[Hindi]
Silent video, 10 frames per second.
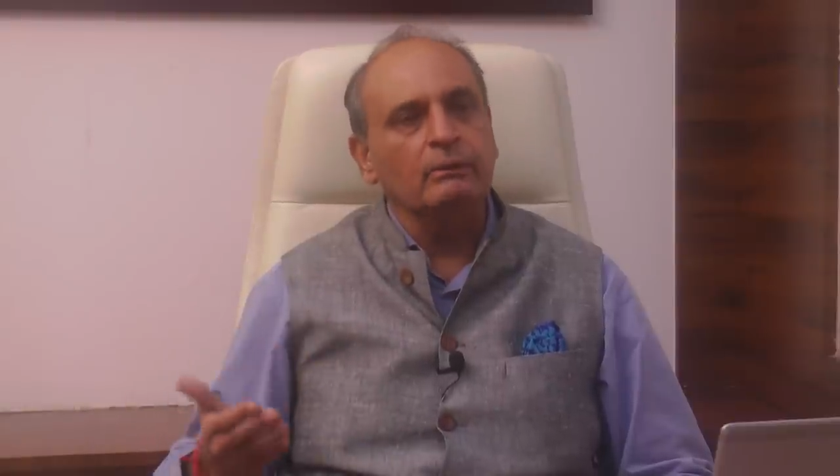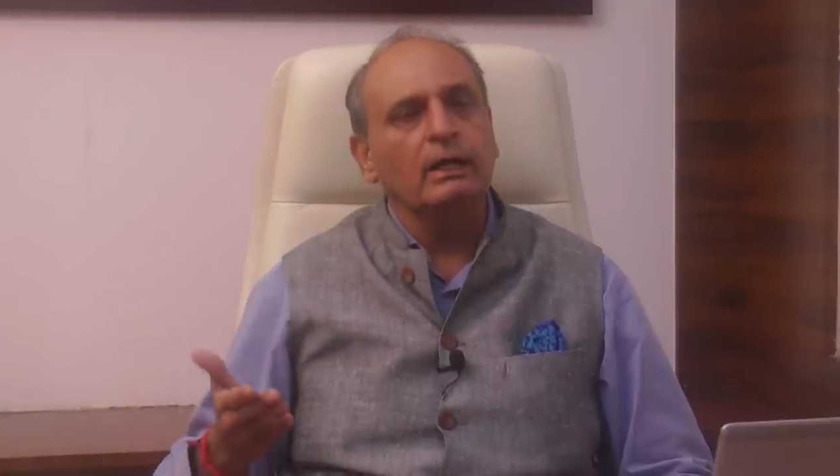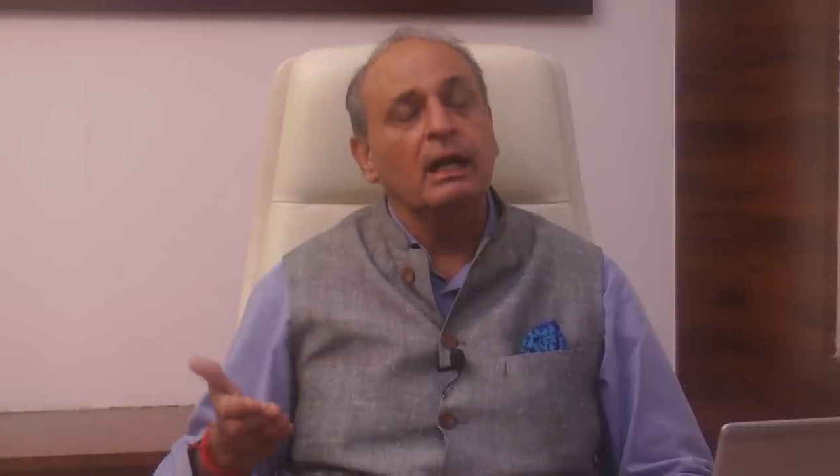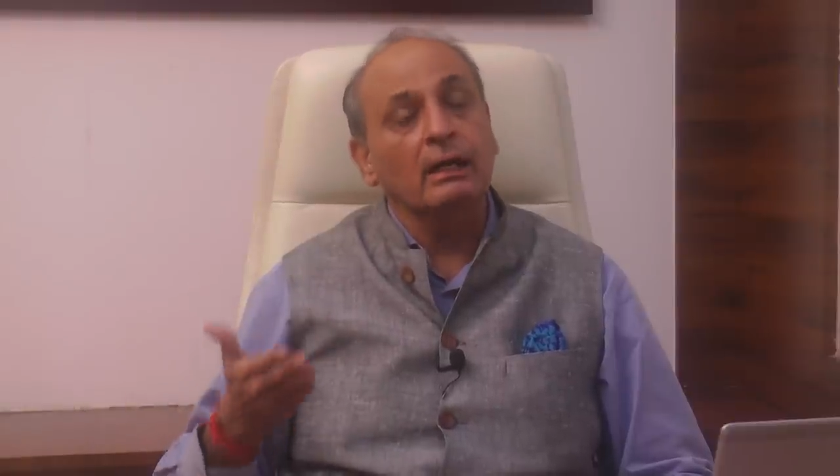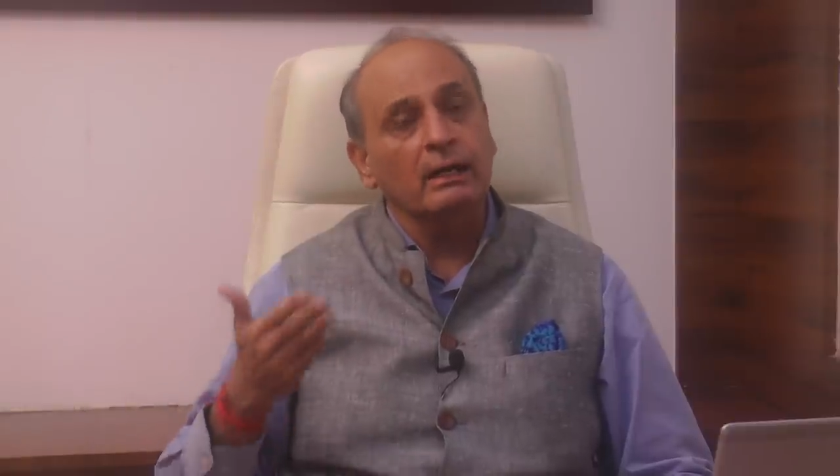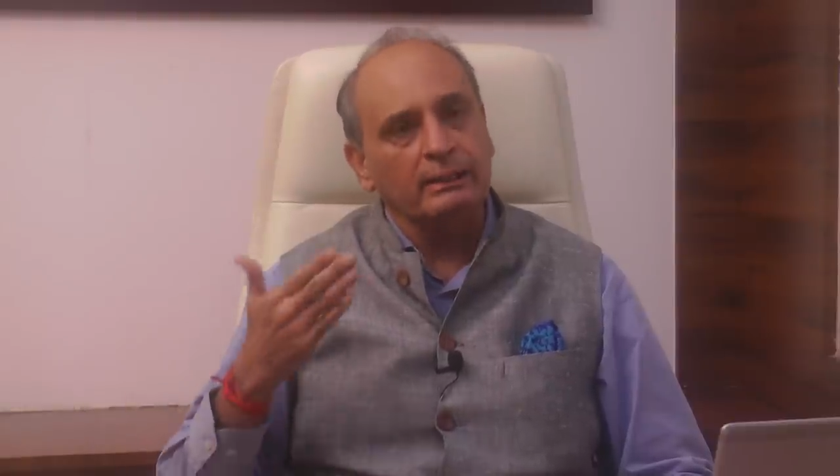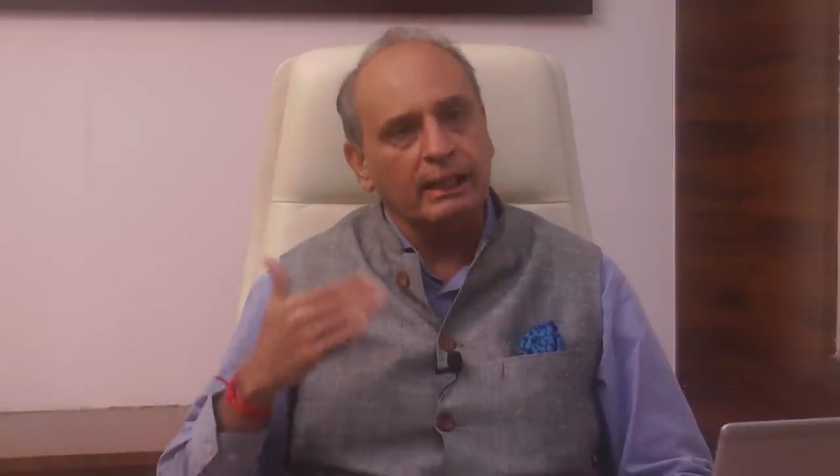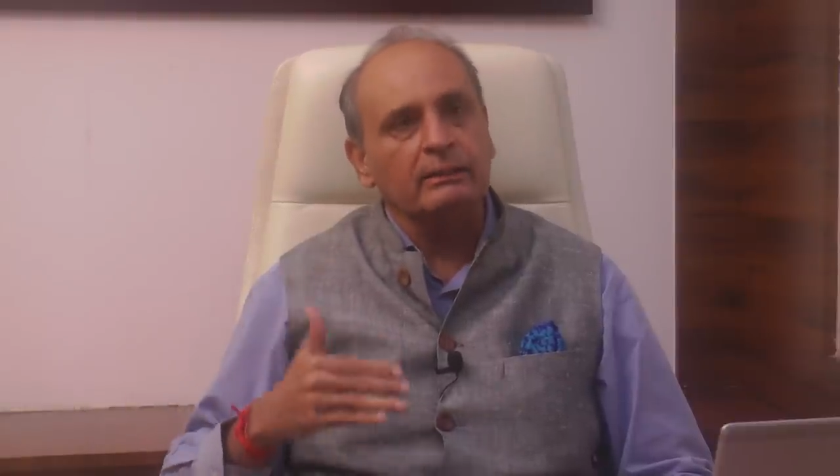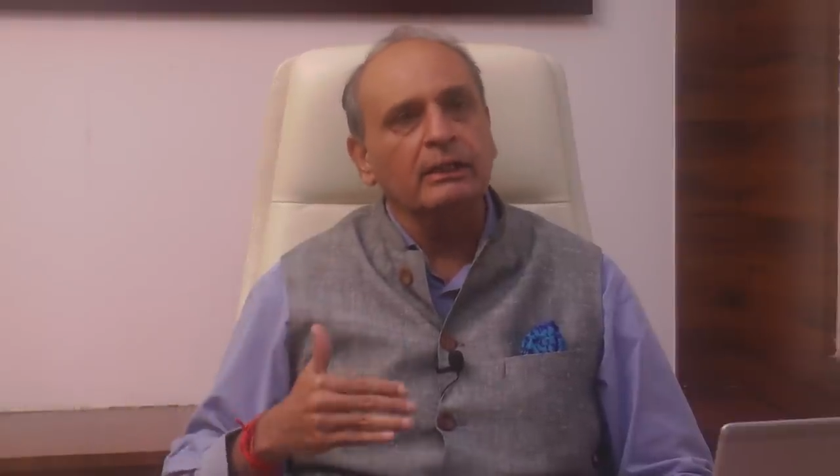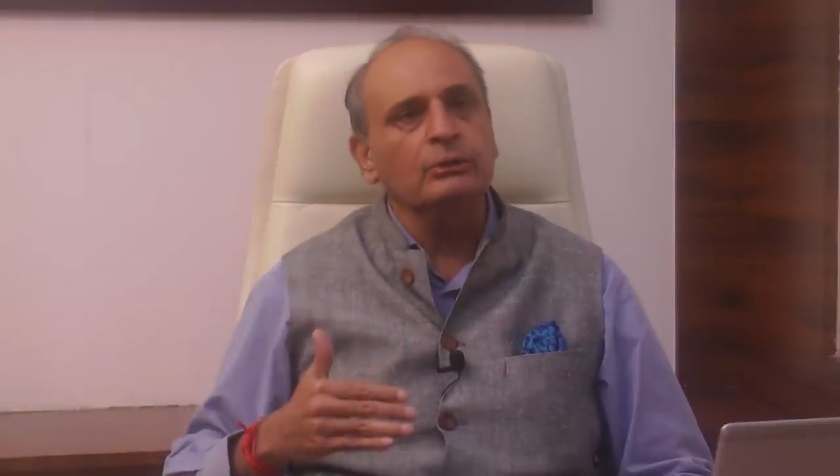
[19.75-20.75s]
को है अगर
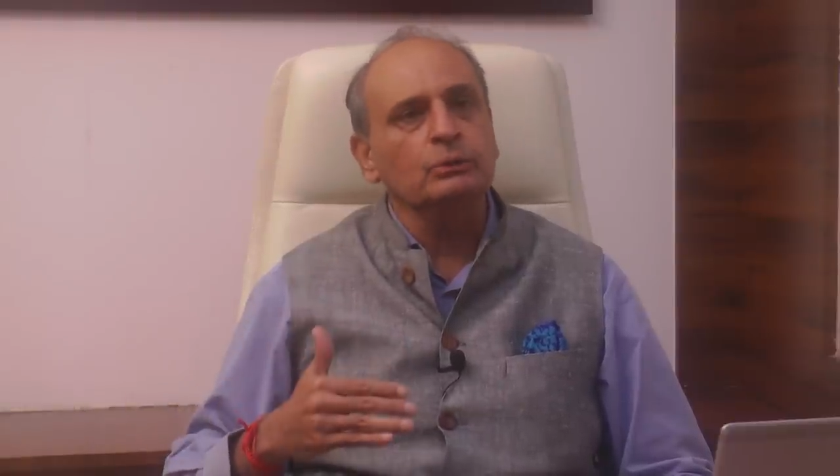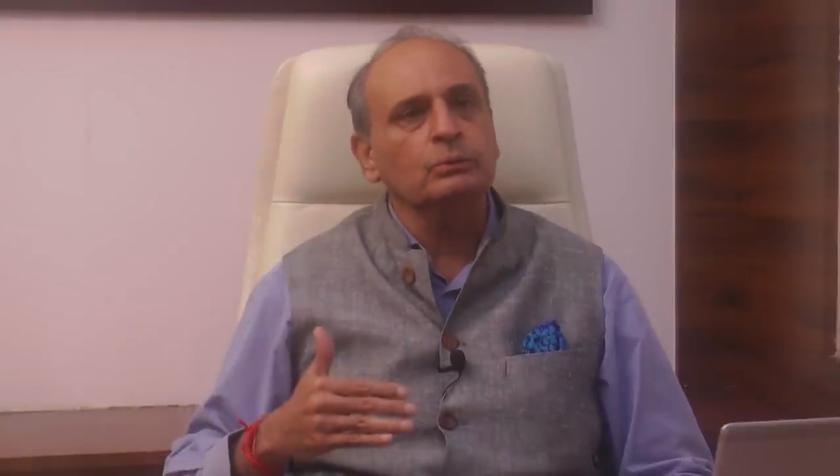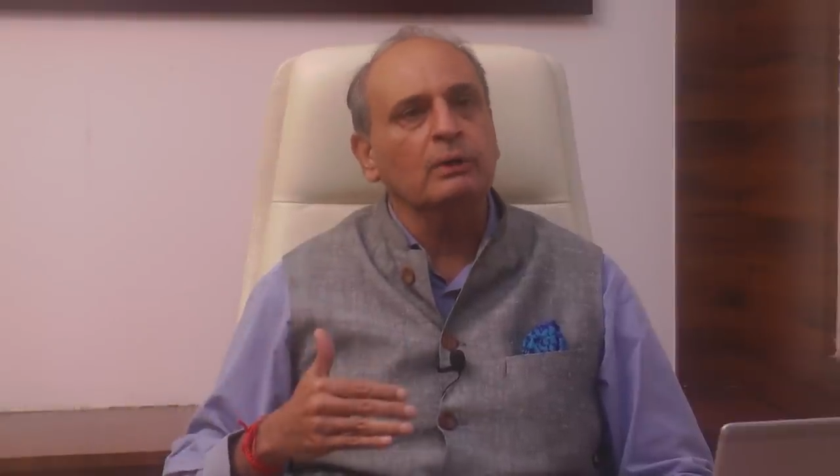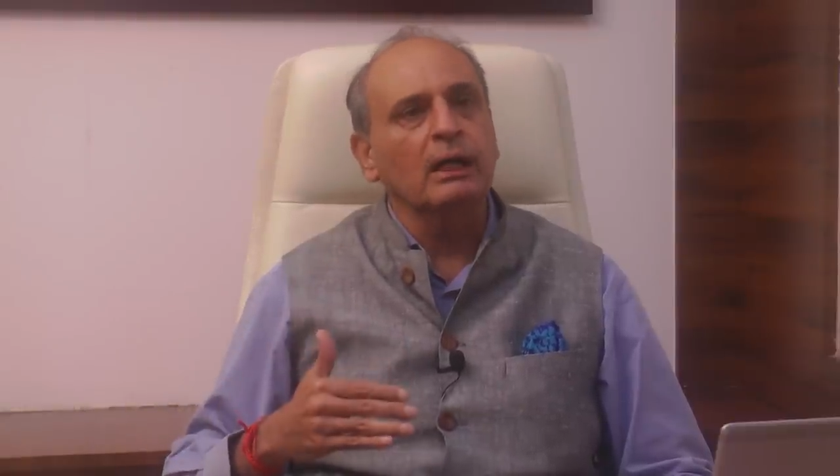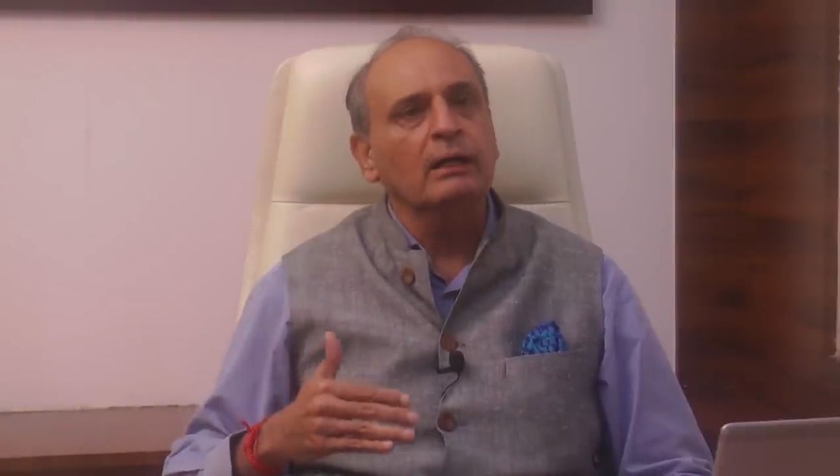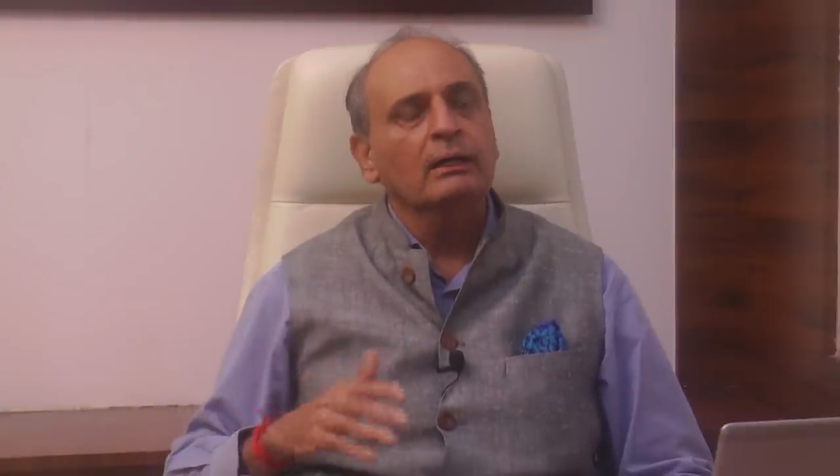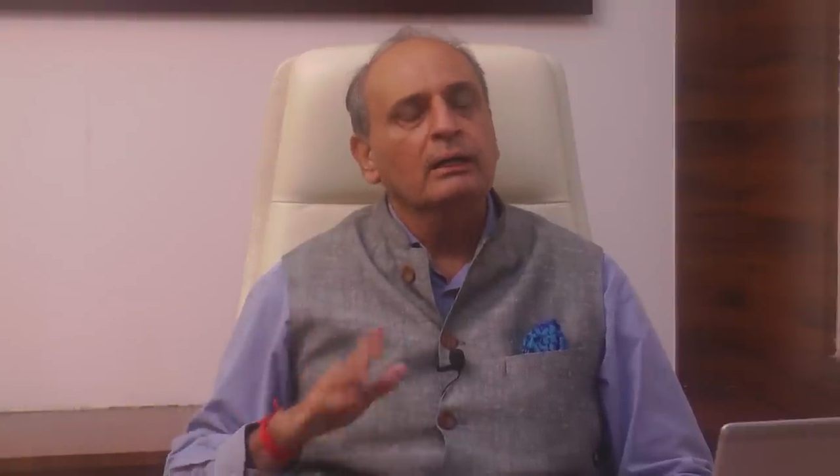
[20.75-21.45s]
डेट रिड्यूस हुआ